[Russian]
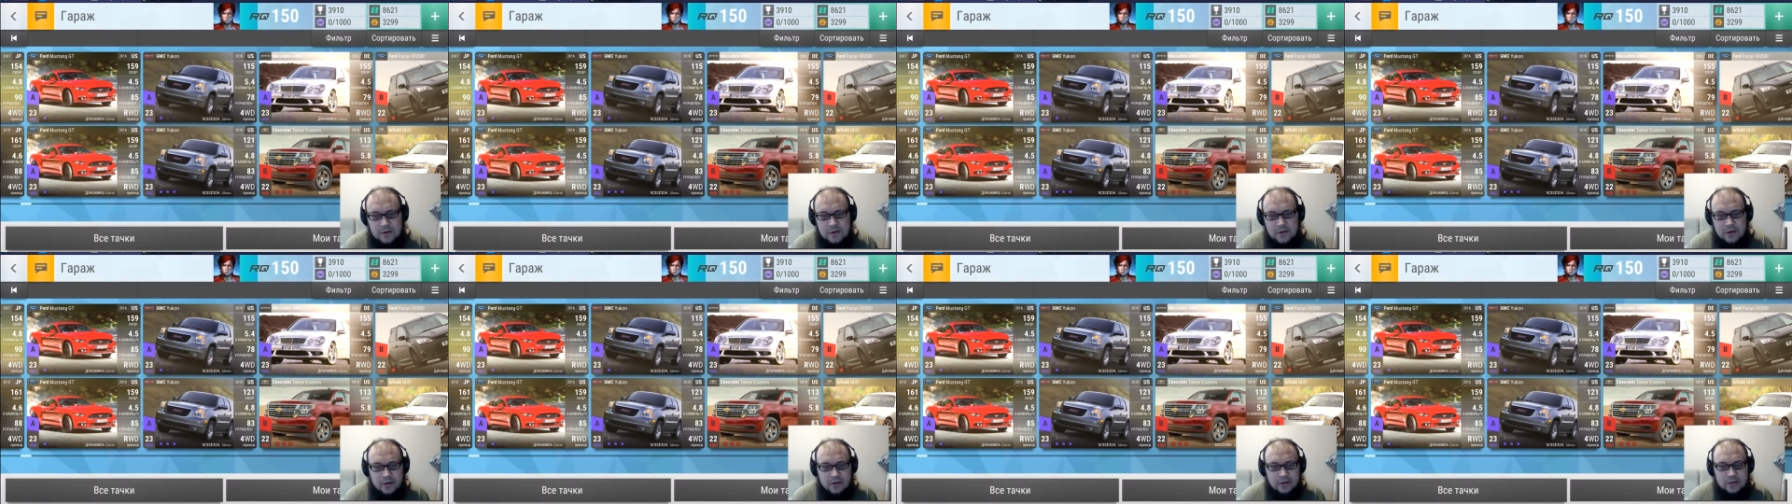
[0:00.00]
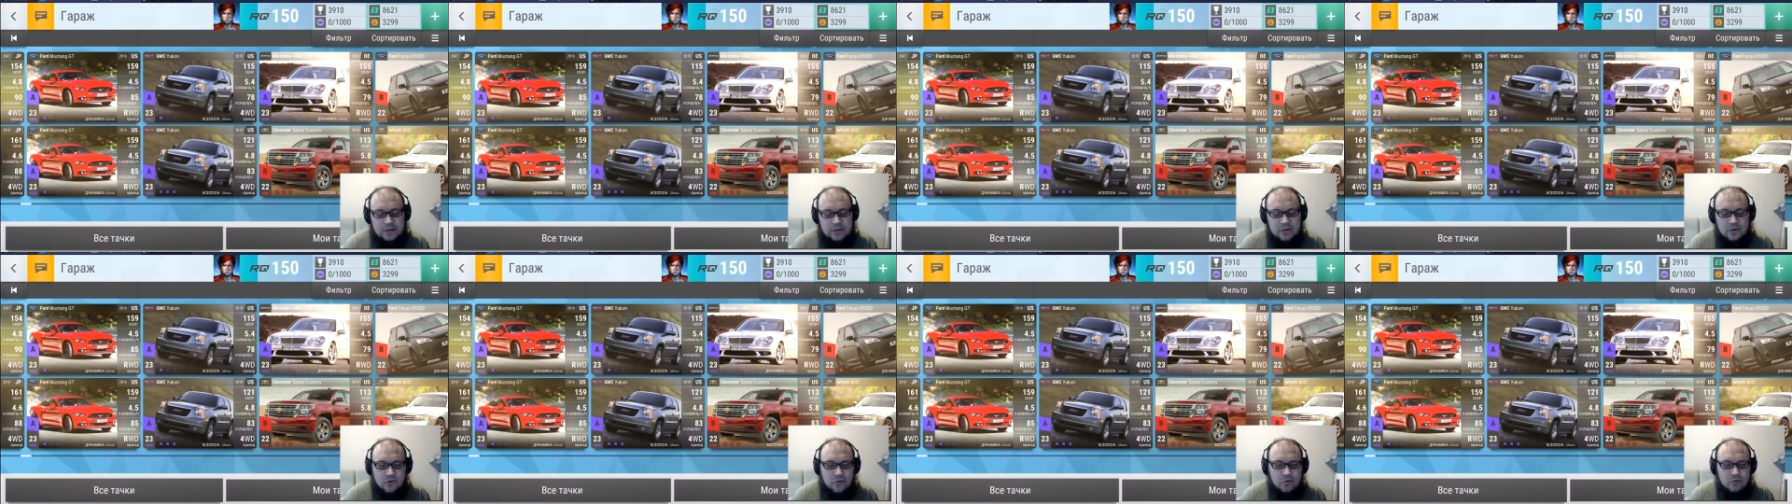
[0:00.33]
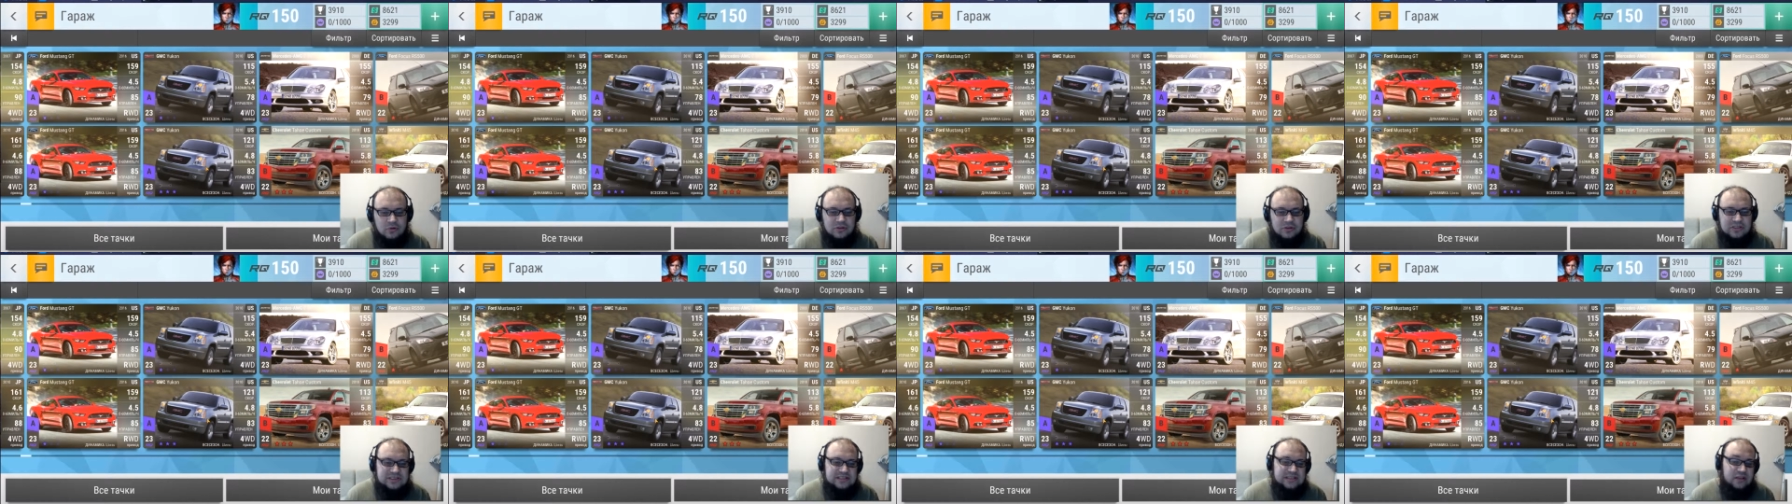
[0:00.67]
А,
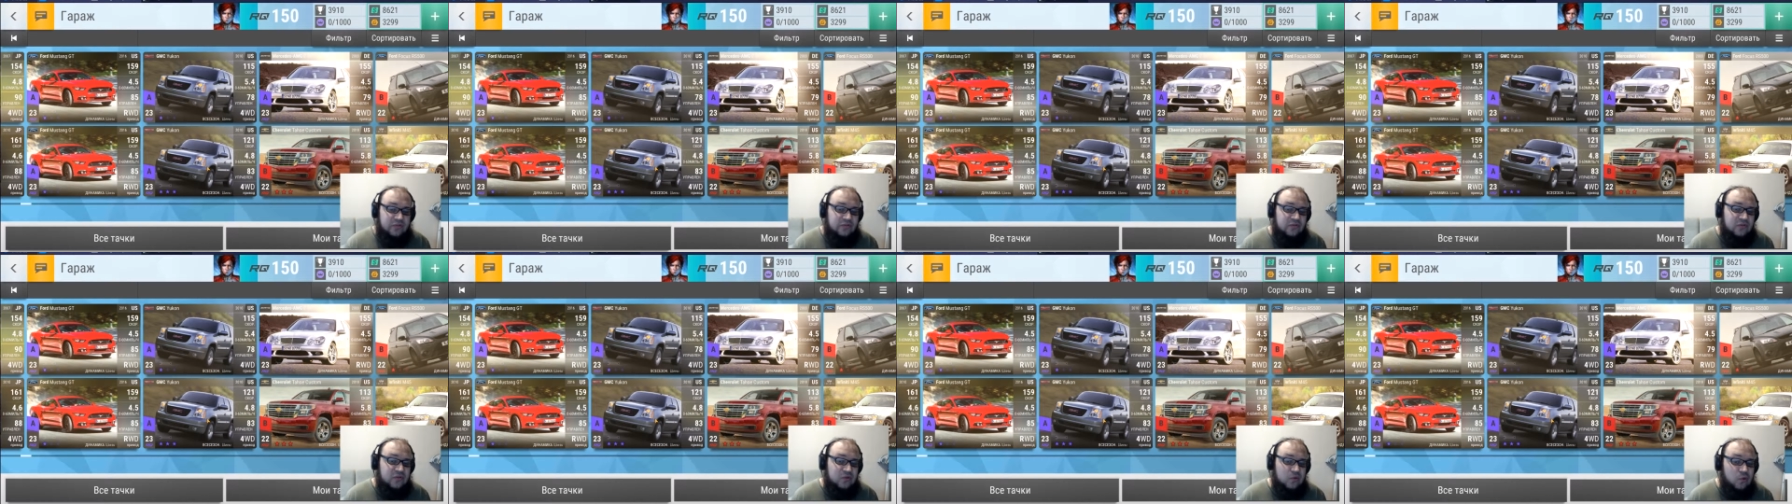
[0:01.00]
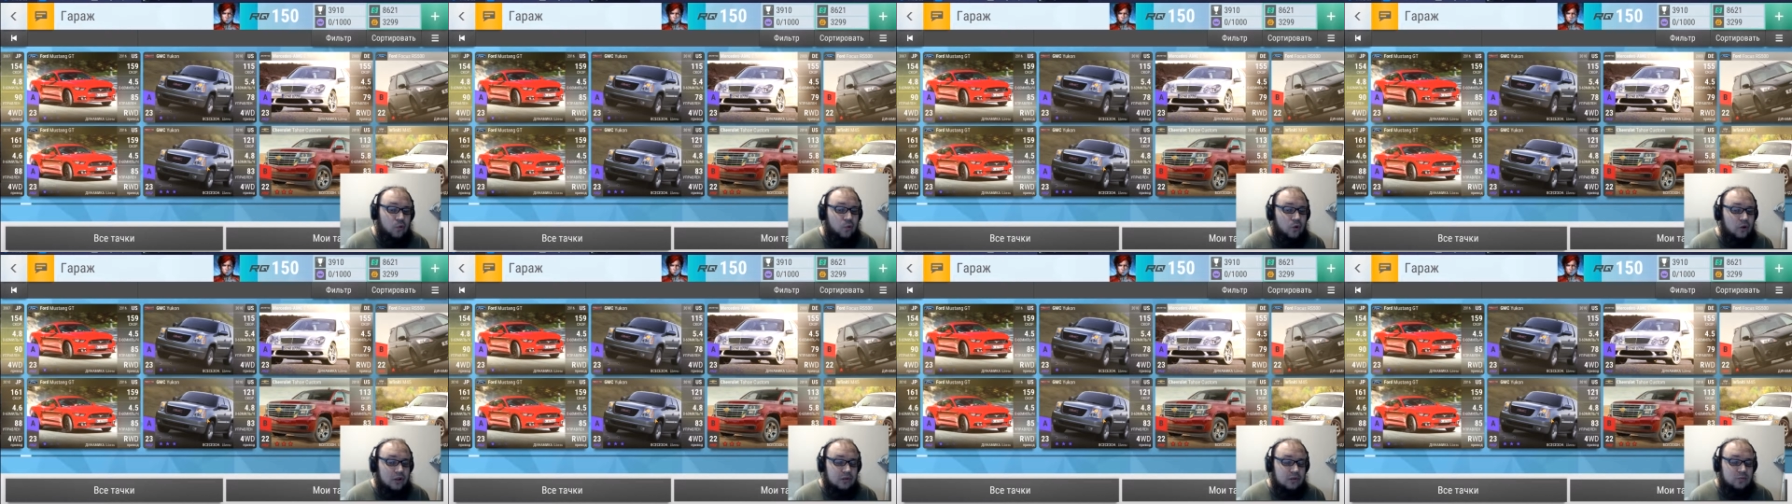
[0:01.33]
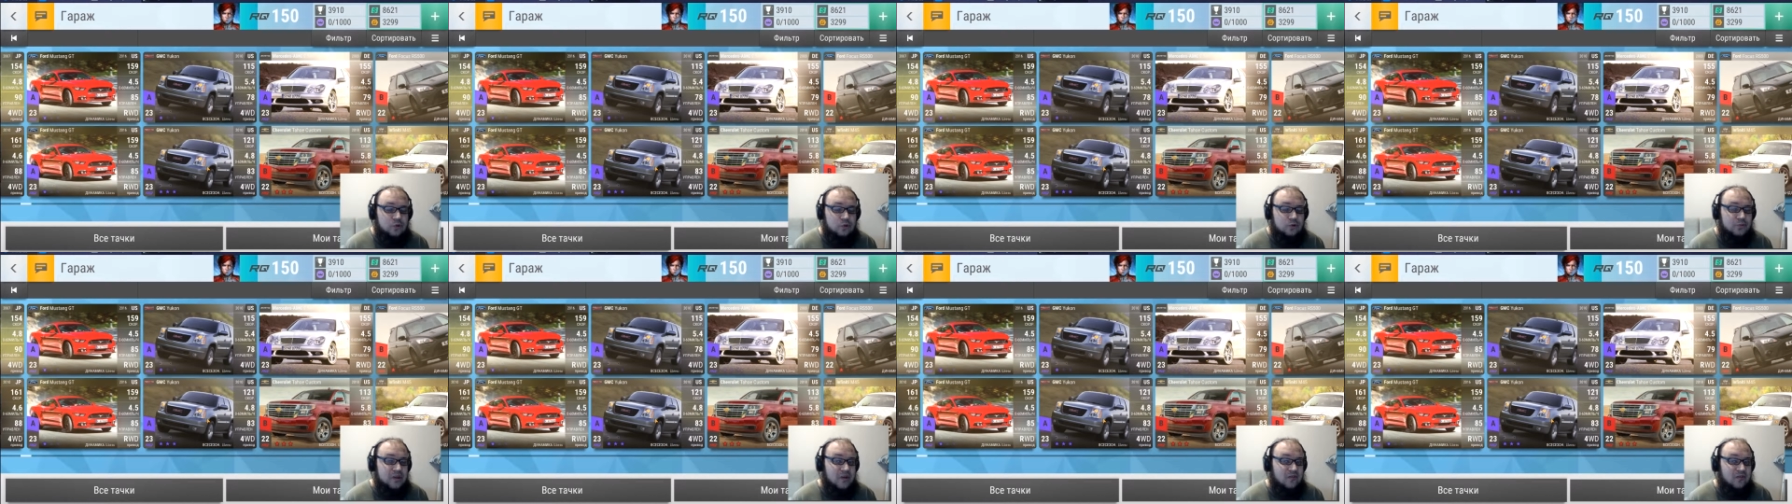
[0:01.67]
Юкон стал фиолом,
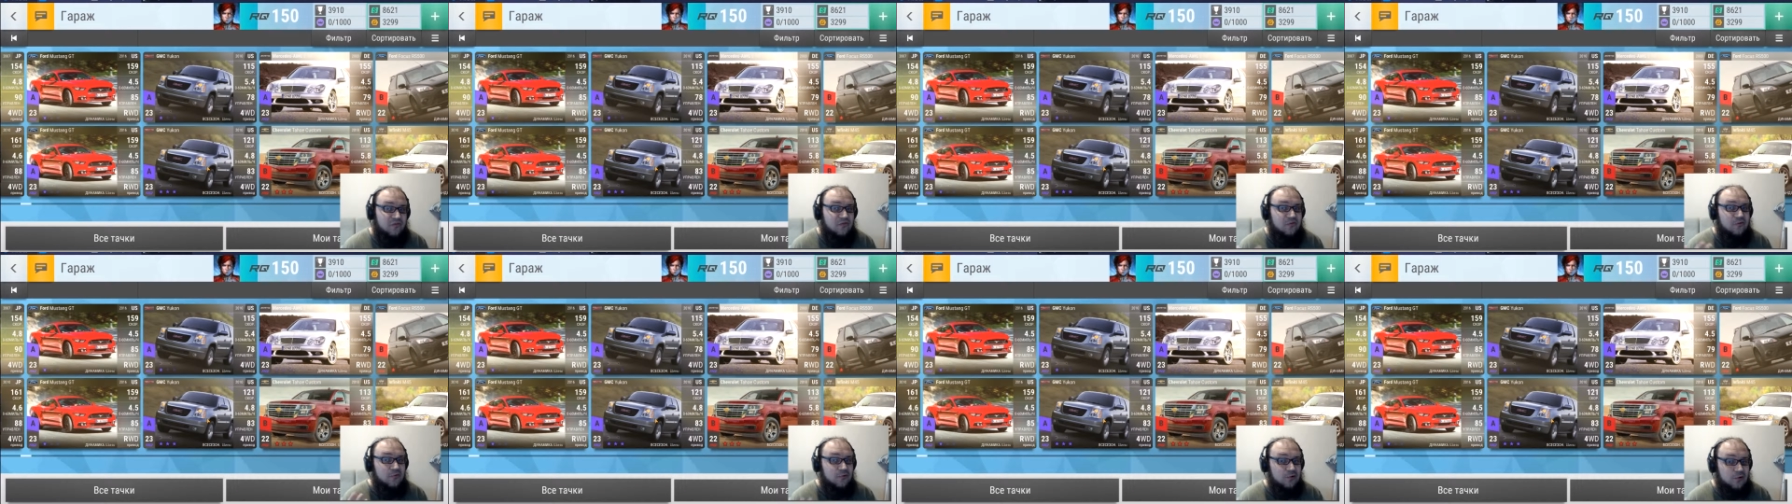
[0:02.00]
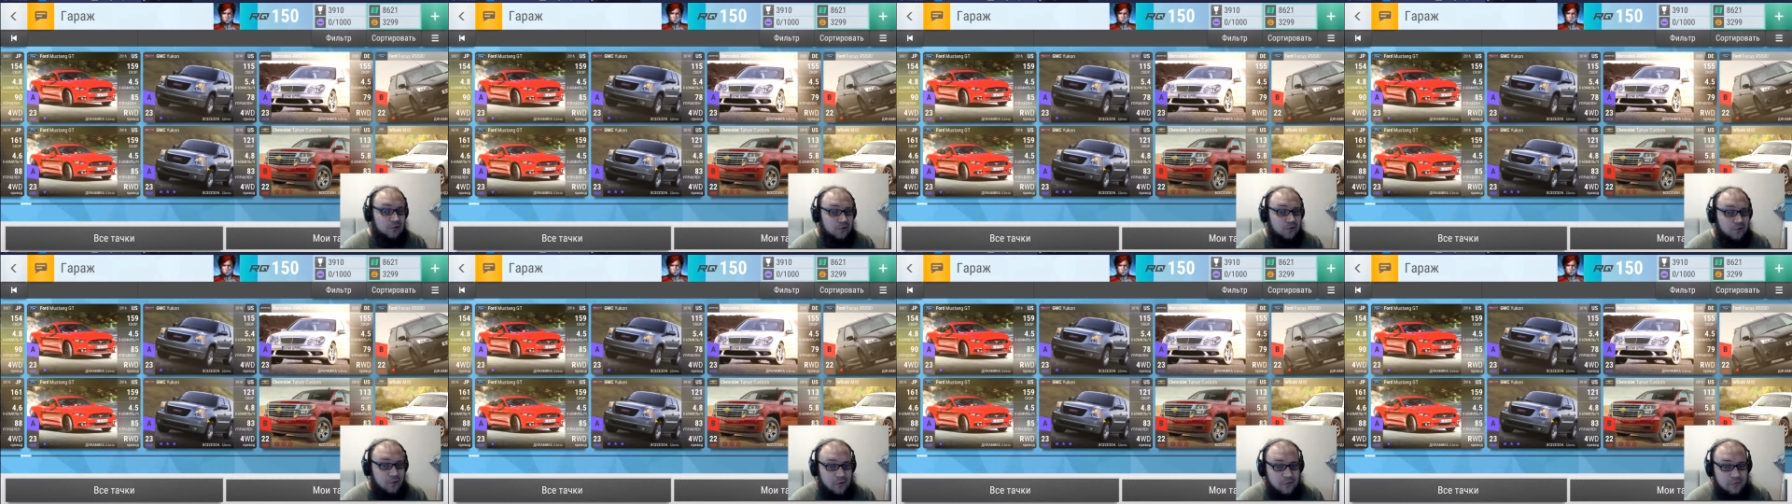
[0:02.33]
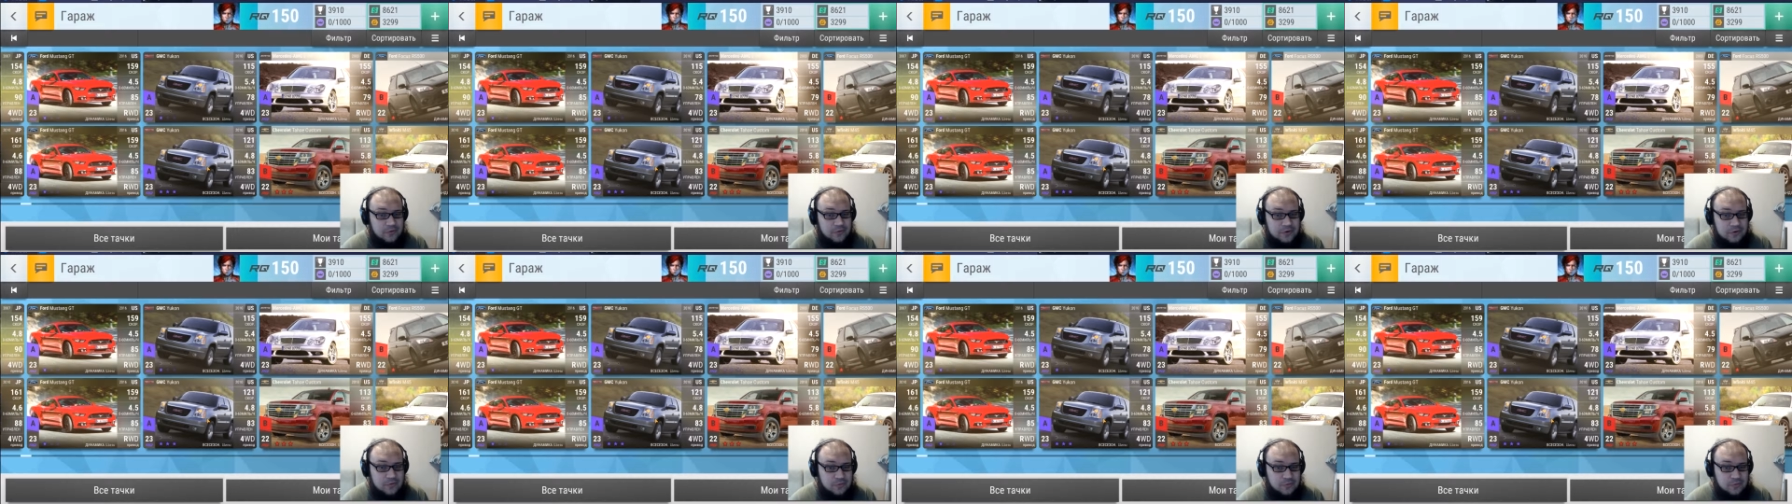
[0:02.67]
он у меня фуловый,